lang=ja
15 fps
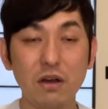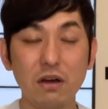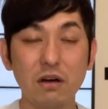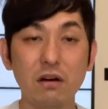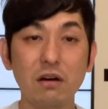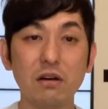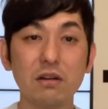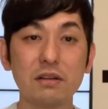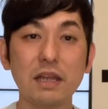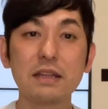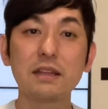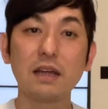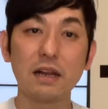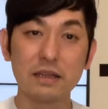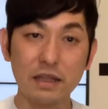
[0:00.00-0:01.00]
あ
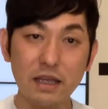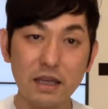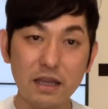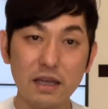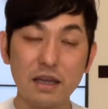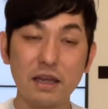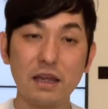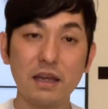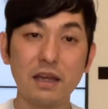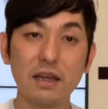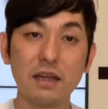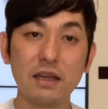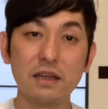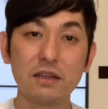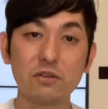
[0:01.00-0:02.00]
だったらね、
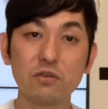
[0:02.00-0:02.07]
えー、